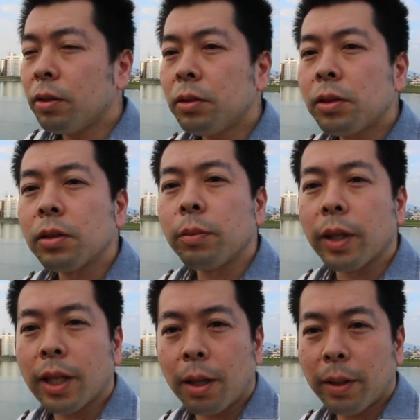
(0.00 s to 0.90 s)
九州
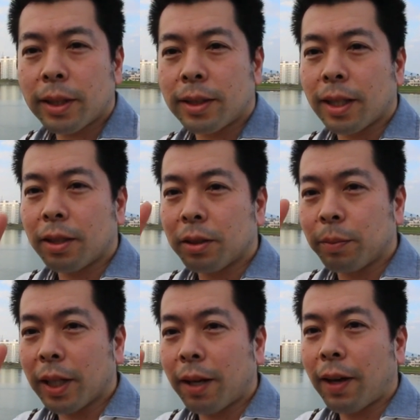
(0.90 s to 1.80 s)
3日目ですね、九州
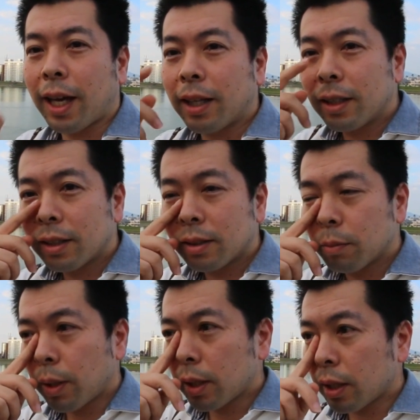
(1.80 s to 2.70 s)
3日目。
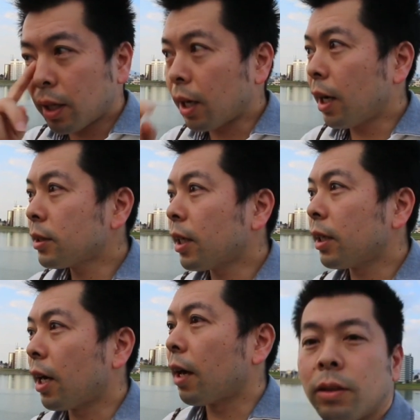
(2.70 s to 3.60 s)
まだね、朝
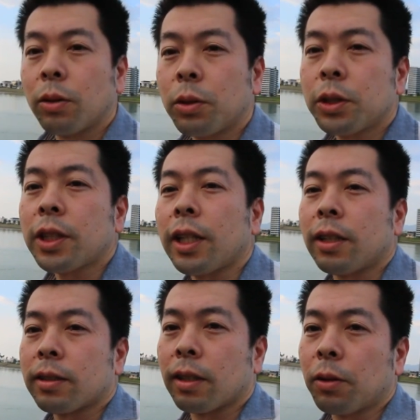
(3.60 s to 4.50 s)
ね、6時なん
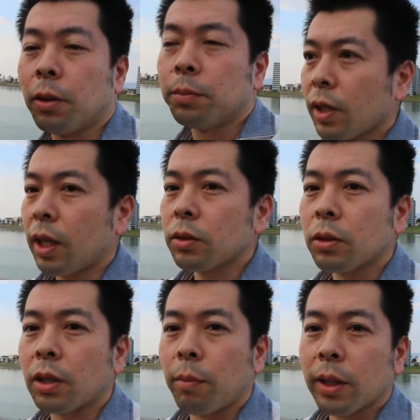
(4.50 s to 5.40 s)
ですけど、家
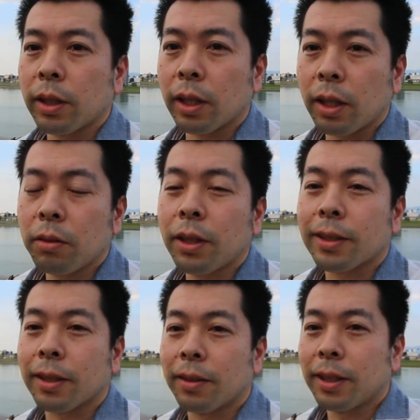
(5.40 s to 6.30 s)
族はまだ寝てるんで
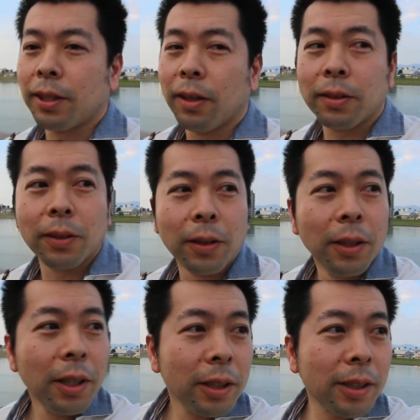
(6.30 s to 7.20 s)
すけどね、ちょっと
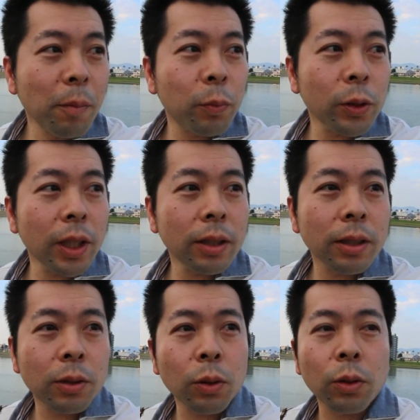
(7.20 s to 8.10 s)
散歩したく
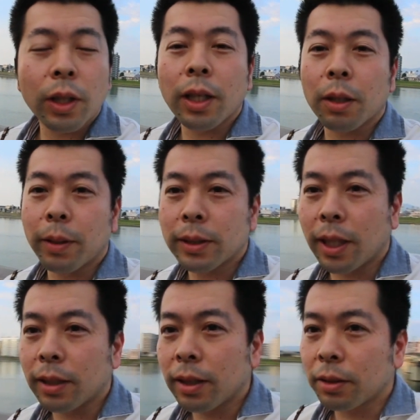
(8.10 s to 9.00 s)
て外出てきまし
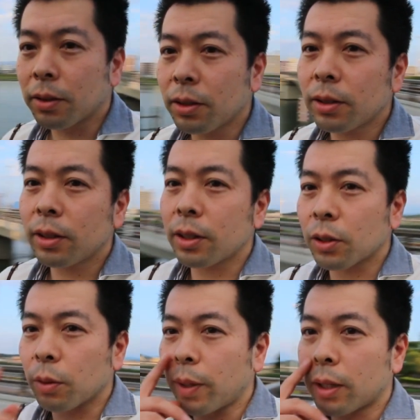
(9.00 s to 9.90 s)
た。で、ぐるって
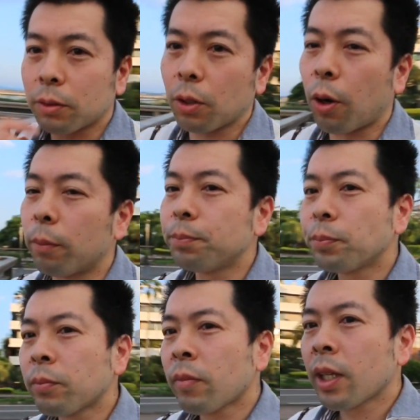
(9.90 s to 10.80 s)
ちょっと回ると、
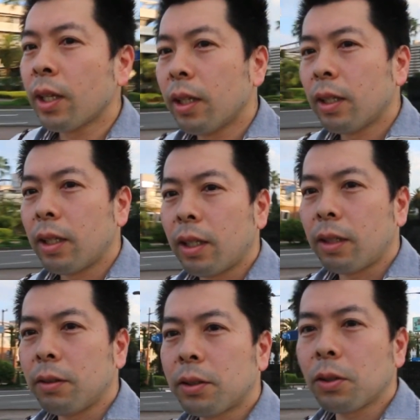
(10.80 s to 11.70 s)

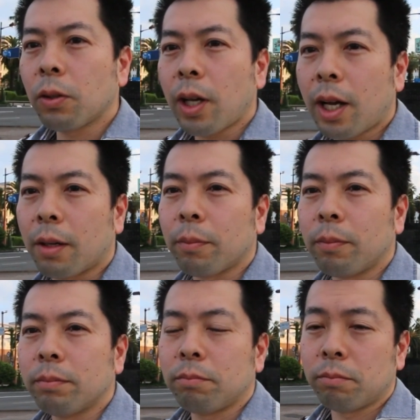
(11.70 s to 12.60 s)
後ろが
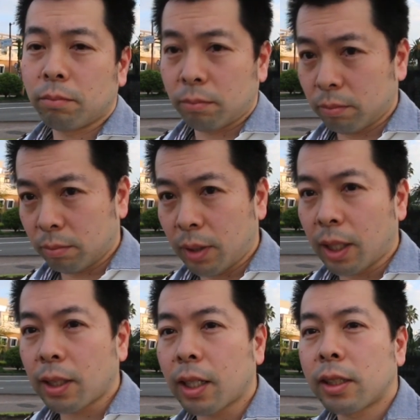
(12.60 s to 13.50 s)

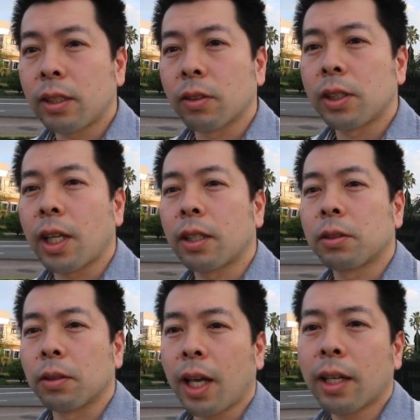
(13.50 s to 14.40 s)
宮崎市の市役
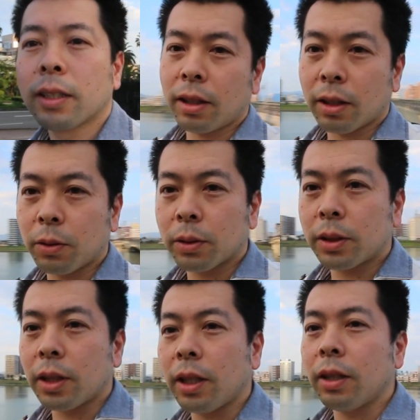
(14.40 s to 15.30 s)
所ね。で、こっ
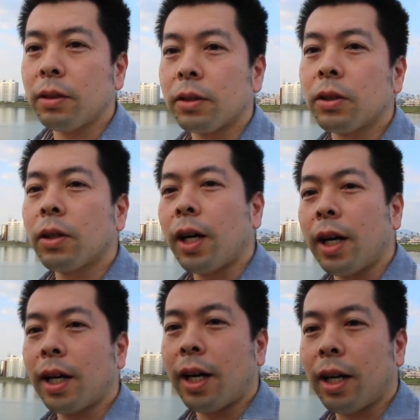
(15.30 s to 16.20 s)
ち、後ろ
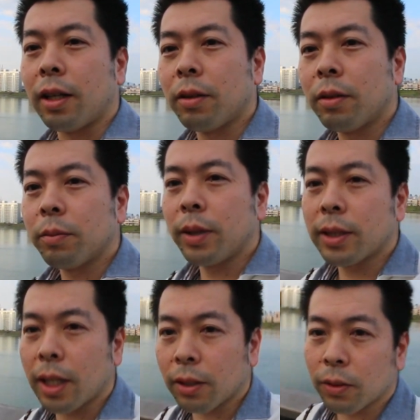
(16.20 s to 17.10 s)
側が
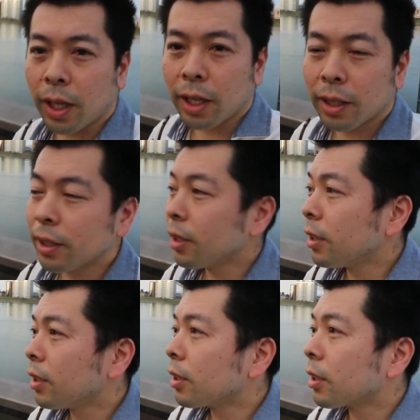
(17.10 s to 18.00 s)
宮崎のね、
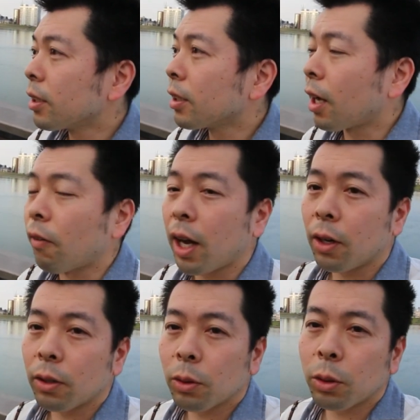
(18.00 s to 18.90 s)
川、
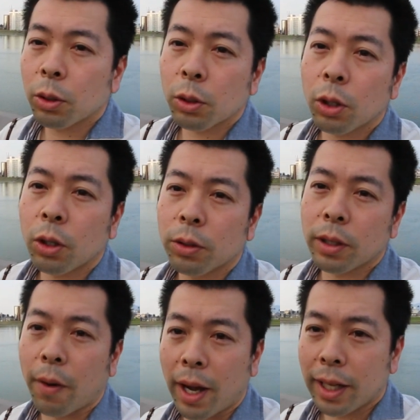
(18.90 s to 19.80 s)
大淀
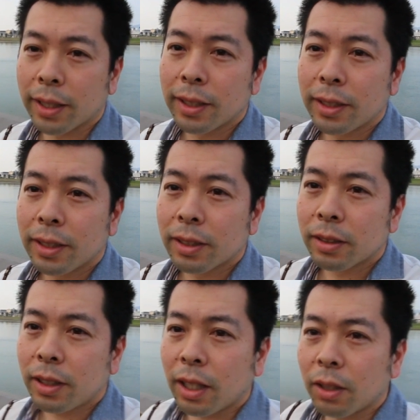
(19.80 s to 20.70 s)
川。
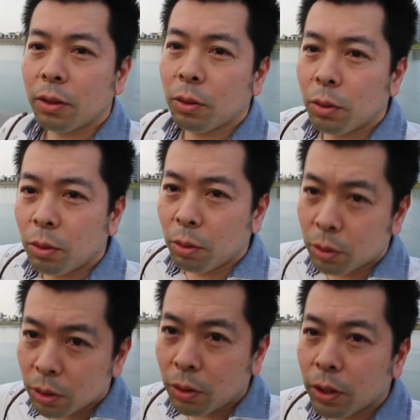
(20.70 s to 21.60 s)
で、
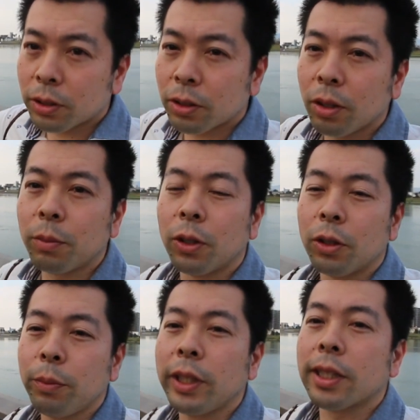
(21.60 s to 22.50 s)
奥の方行くとも
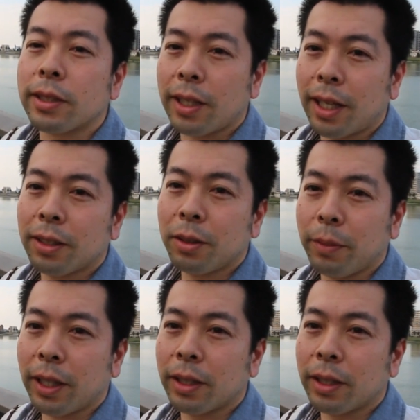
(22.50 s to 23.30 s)
う海ですね、海。